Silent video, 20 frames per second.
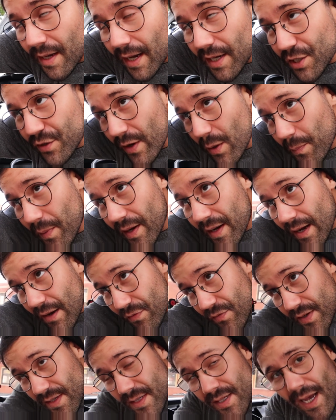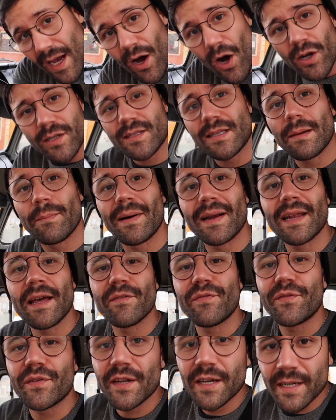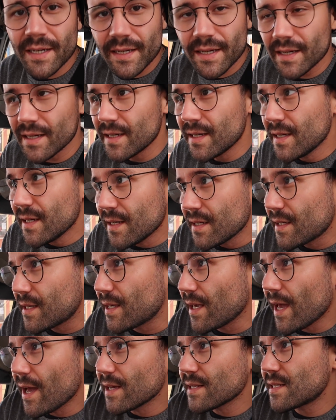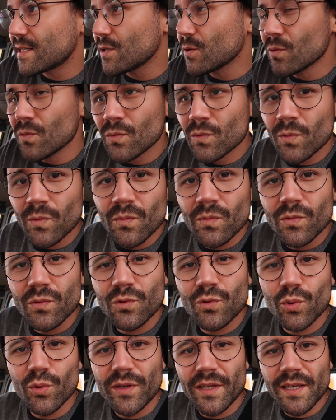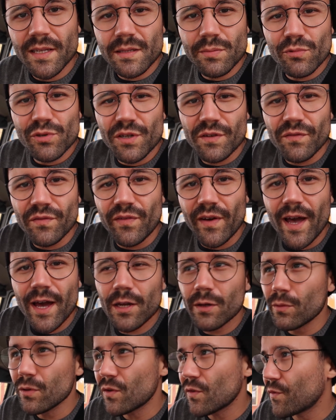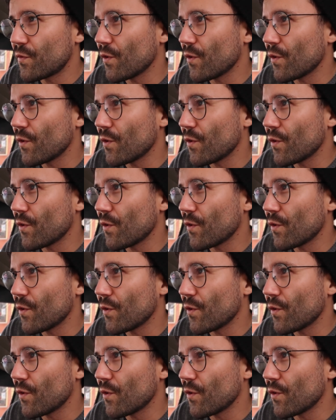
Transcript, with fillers: A gente veio pra cá fazer a Rota da Baleia Franca, que é assim um turismo de inverno muito